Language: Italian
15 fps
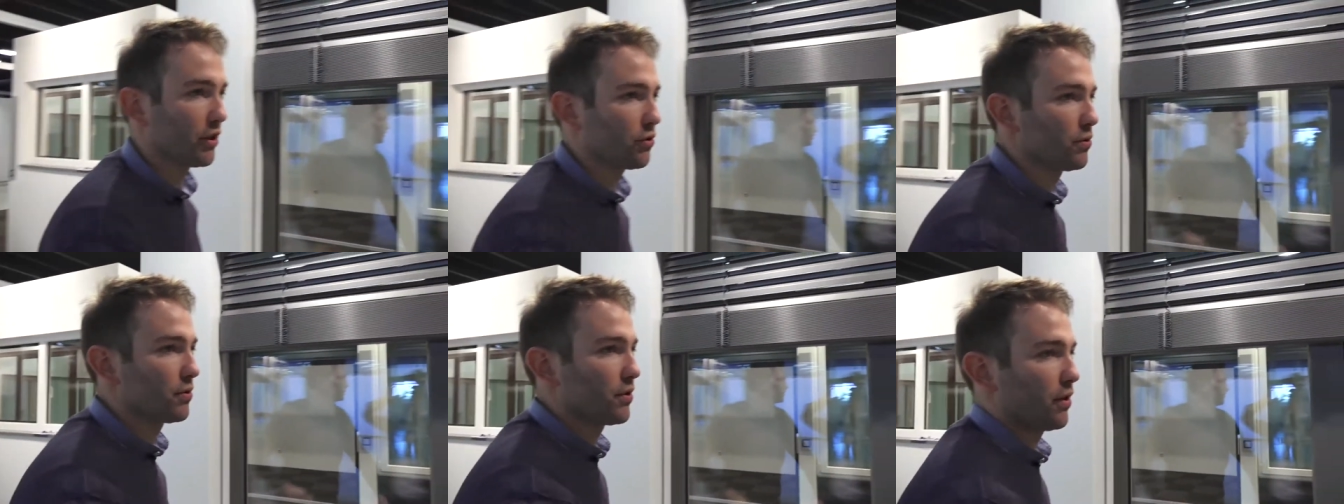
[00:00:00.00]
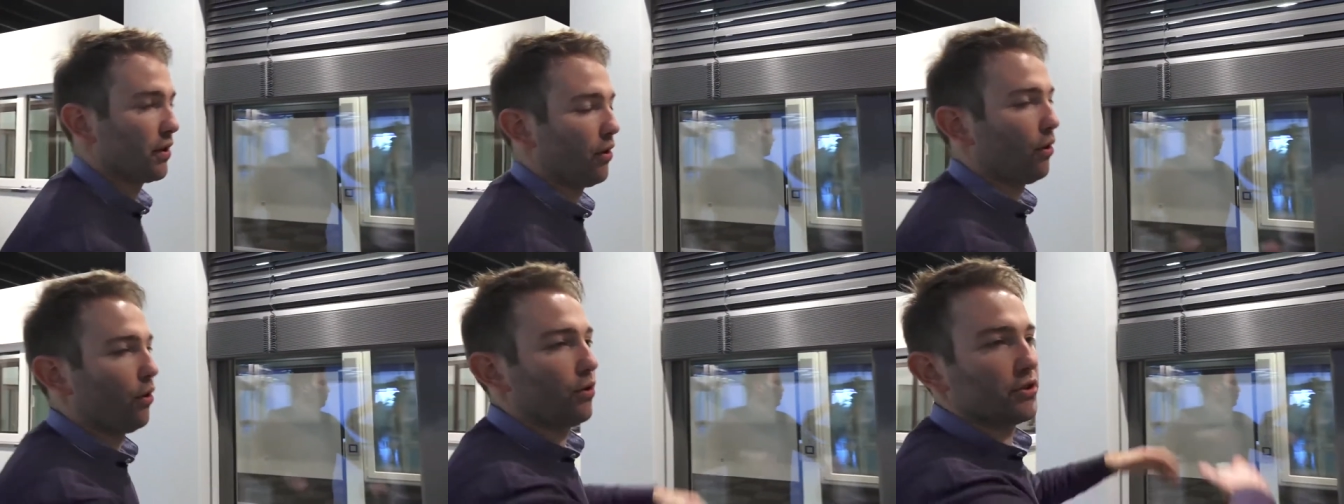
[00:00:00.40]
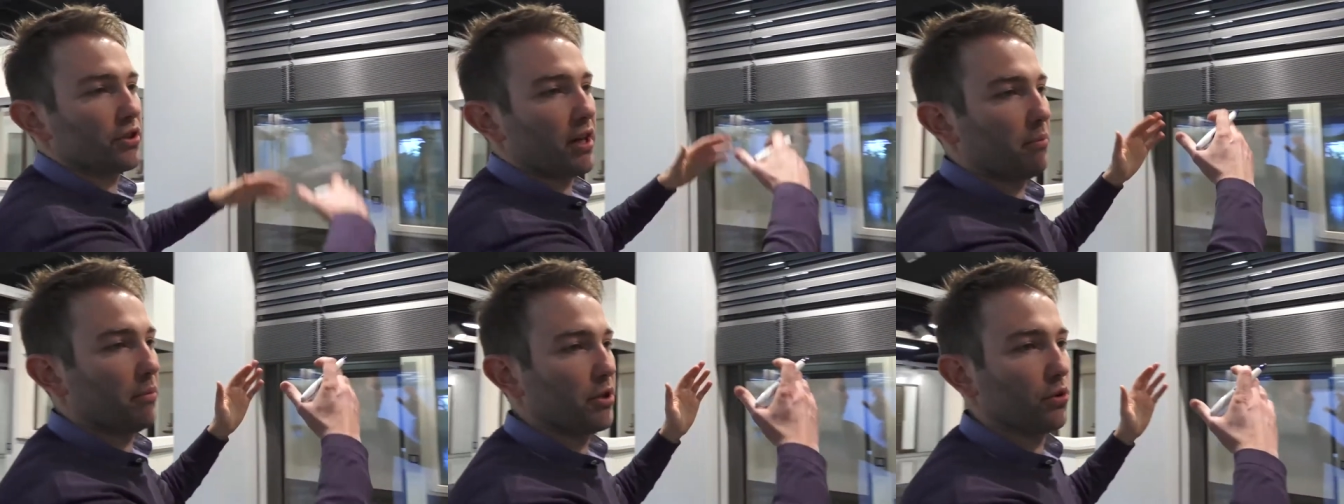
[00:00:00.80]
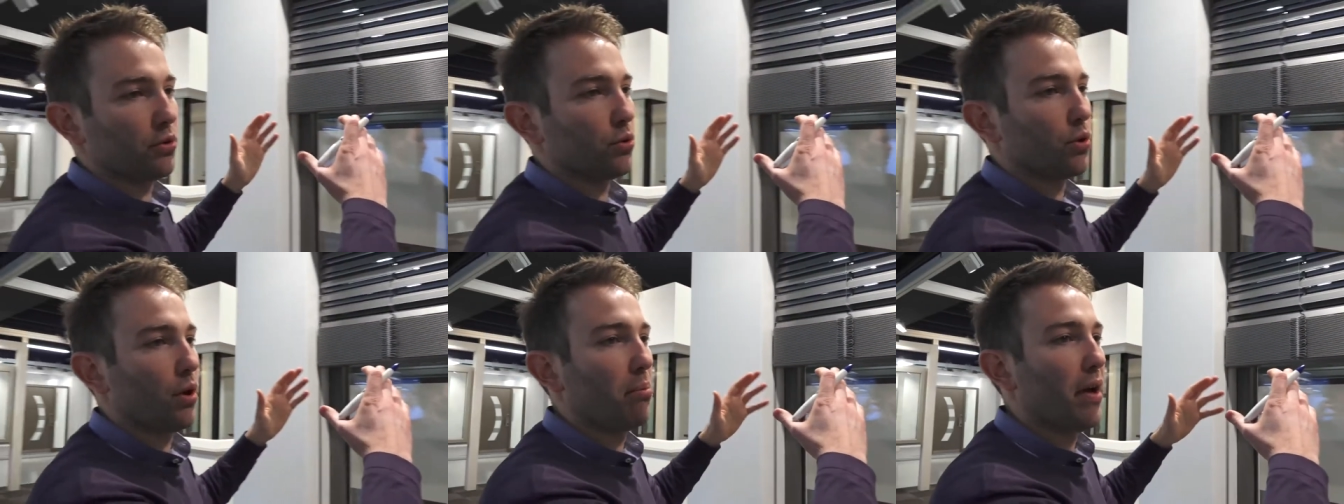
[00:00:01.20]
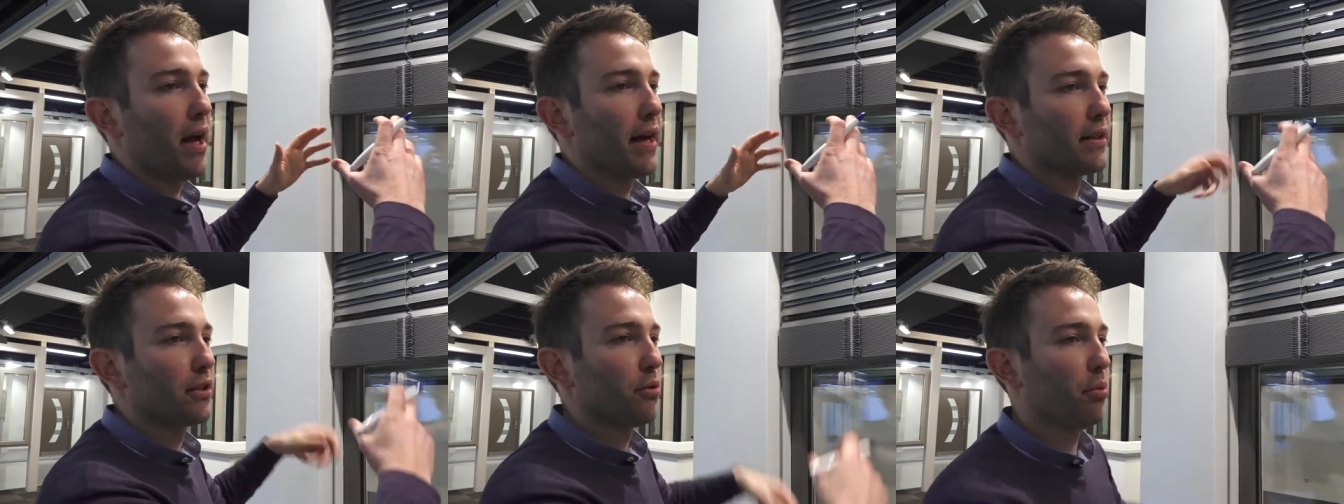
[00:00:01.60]
soluzione ho il serramento tutto
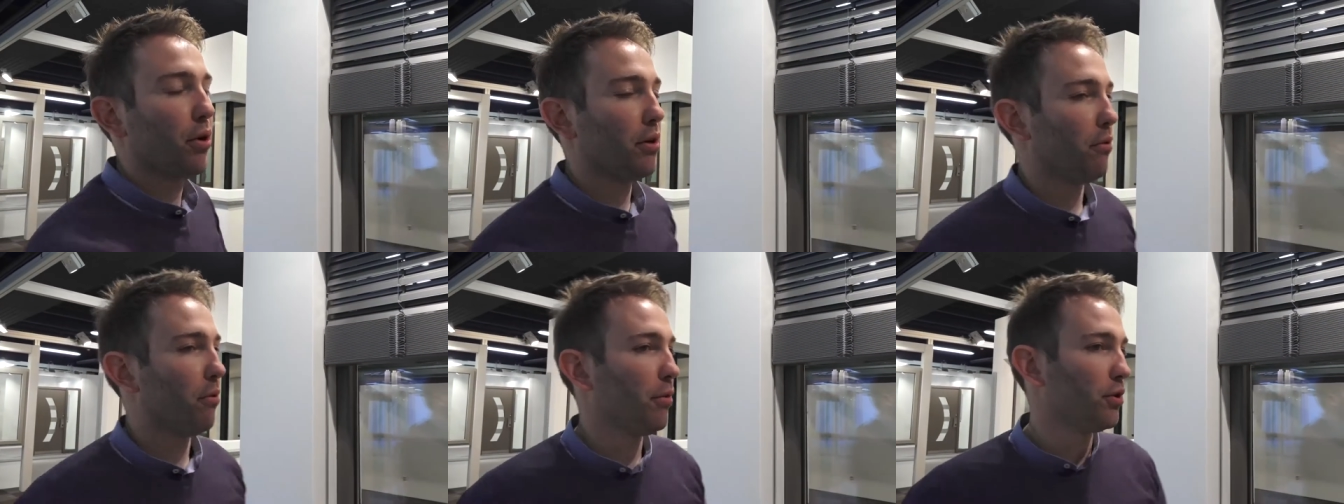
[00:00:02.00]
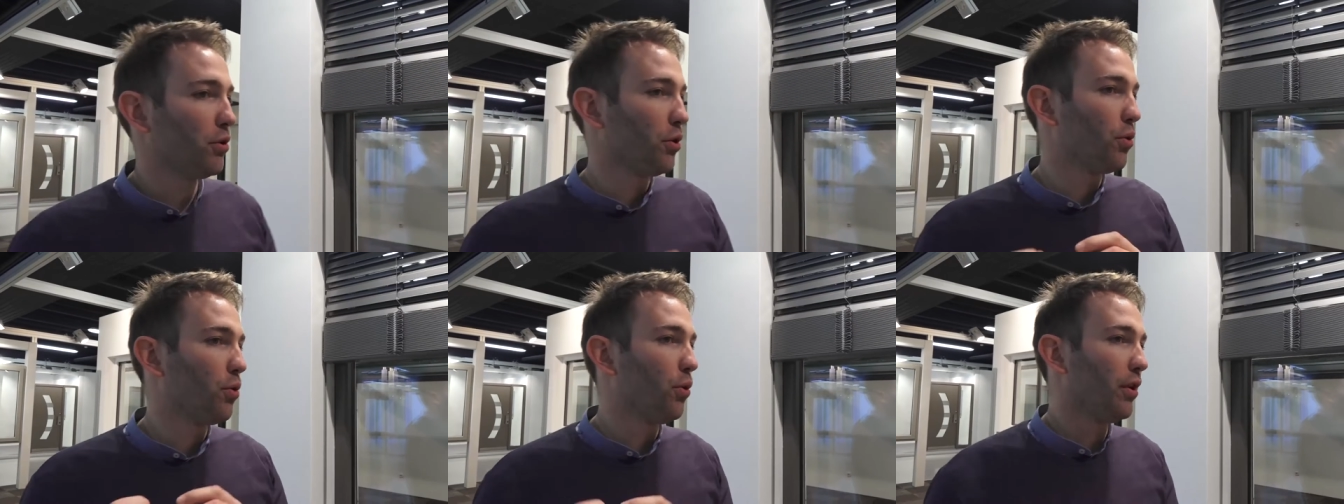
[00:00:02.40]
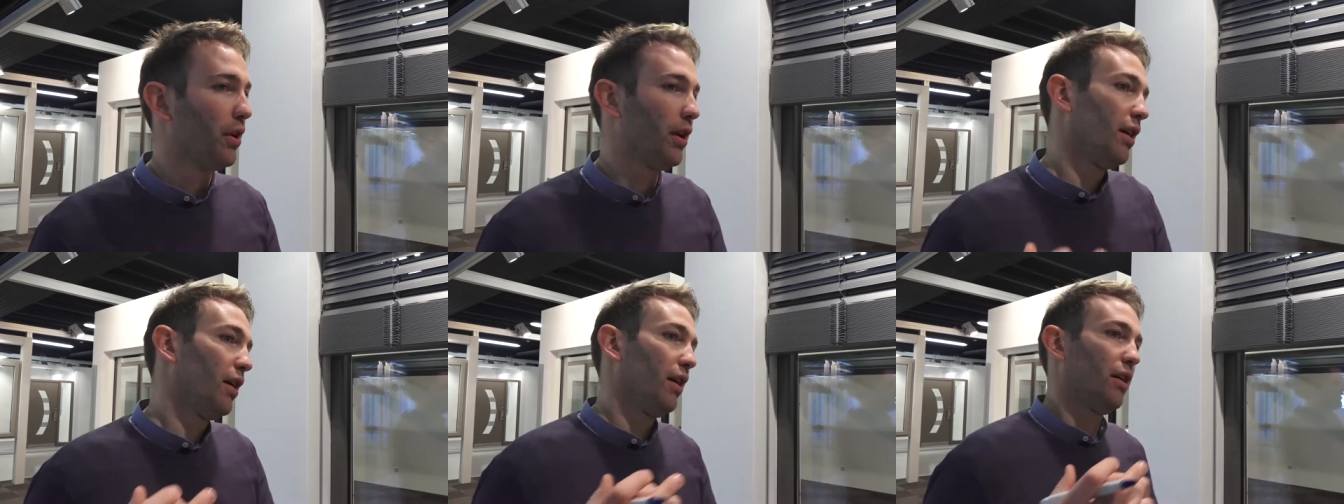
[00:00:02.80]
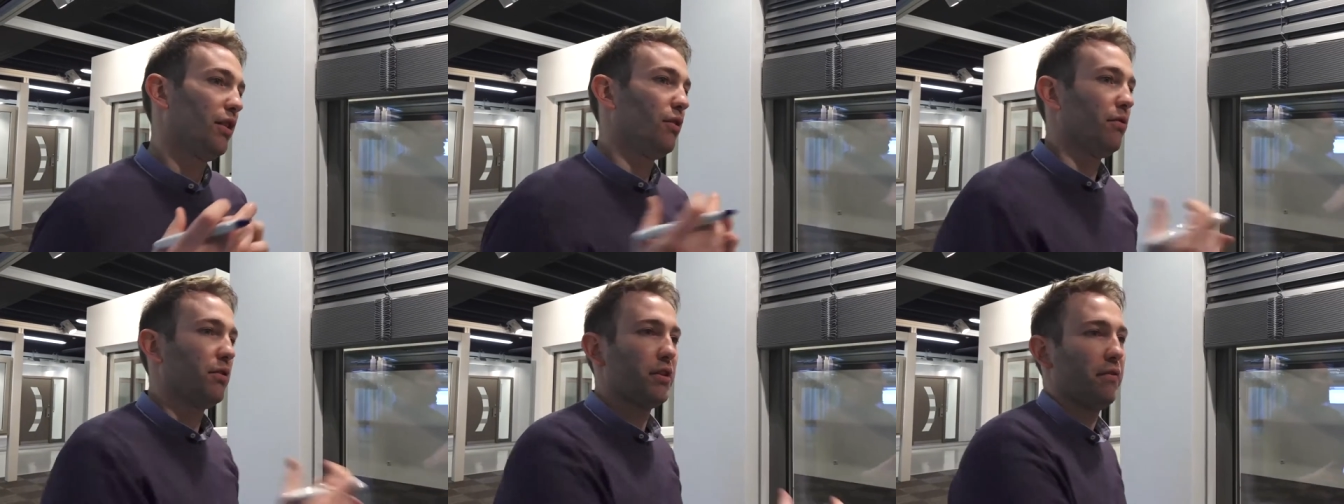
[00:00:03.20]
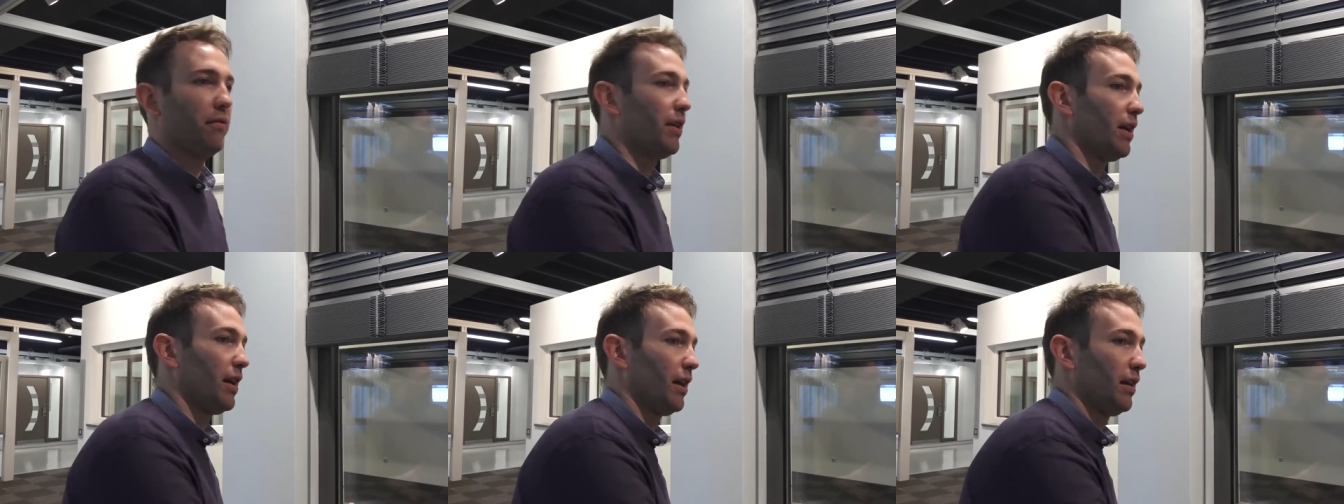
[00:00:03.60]
aperto, poi nel momento in cui dovessi
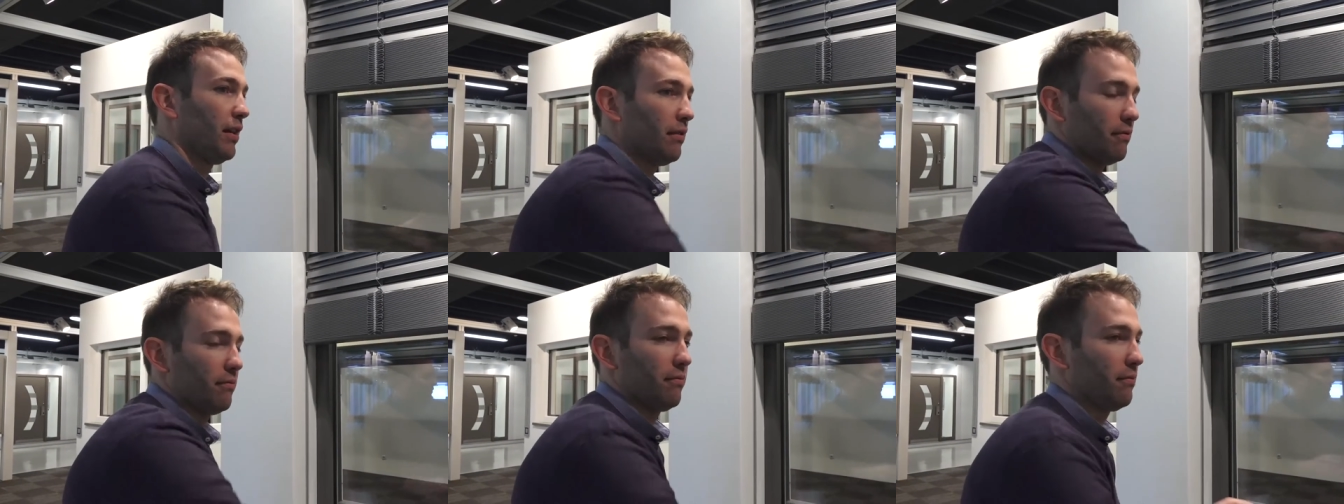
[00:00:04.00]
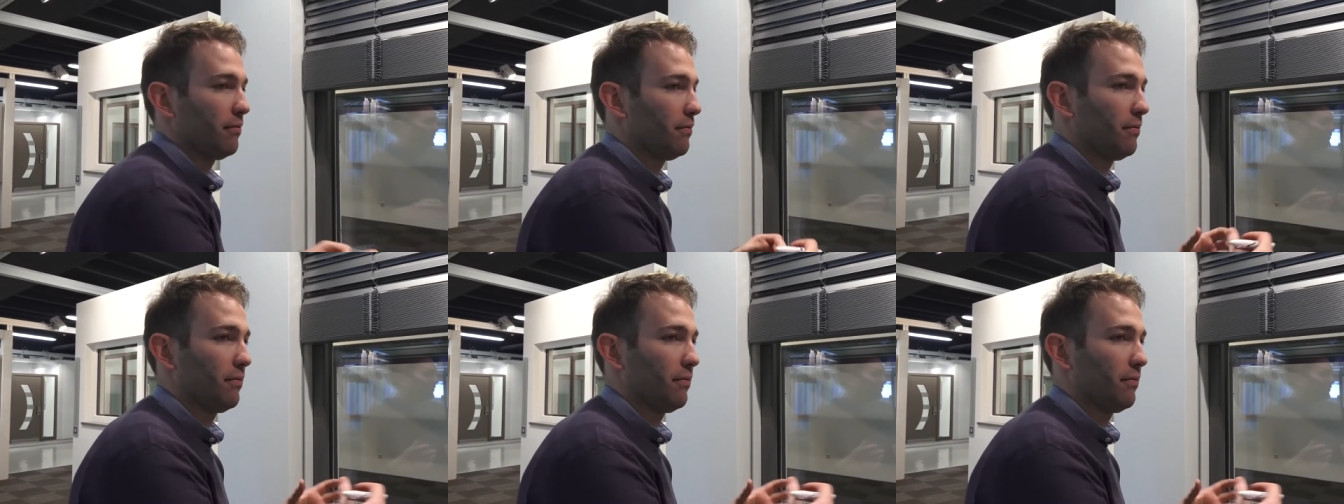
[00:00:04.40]
avere mm,